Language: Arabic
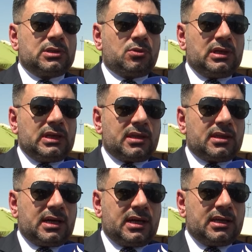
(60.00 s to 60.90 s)
وذوي
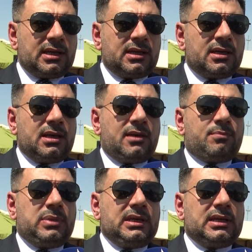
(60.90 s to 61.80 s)
الضحايا
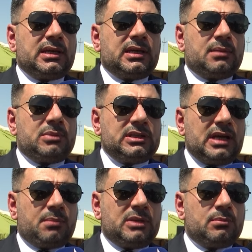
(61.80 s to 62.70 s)
آه،
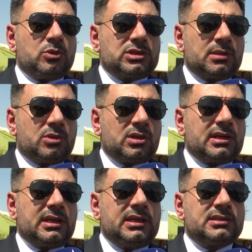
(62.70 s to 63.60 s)
بدعم المستمر
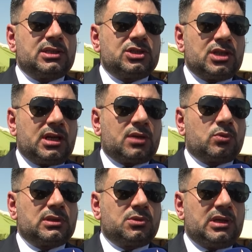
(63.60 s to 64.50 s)
لسنجار
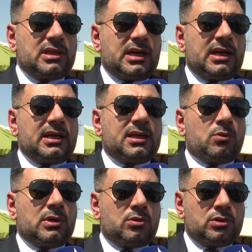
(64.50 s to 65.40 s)
وذوي الضحايا
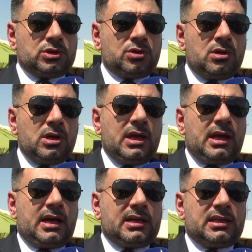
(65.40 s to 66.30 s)
وكوتشو
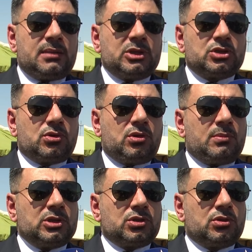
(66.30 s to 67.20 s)
هذا المشروع
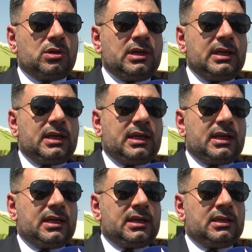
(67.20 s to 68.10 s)
مشروع
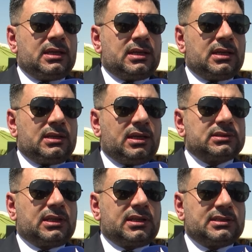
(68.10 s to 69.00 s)
آه، آه،
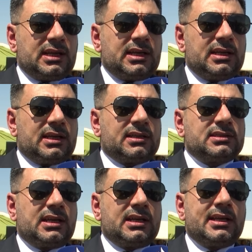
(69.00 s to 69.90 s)
يعطي رسالة
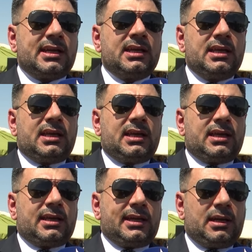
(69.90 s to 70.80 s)
رسالة
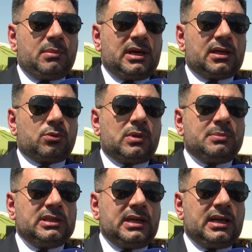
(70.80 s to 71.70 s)
إعمار
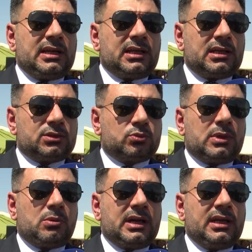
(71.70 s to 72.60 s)
وبداء
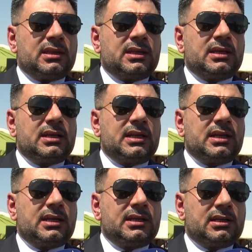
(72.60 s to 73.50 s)
الخطوة وأيضا
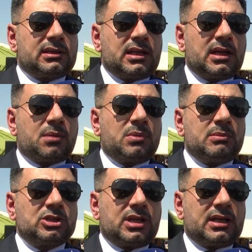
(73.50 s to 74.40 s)
الإطلاق
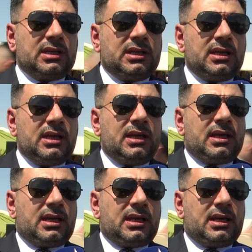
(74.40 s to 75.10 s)
بمشاريع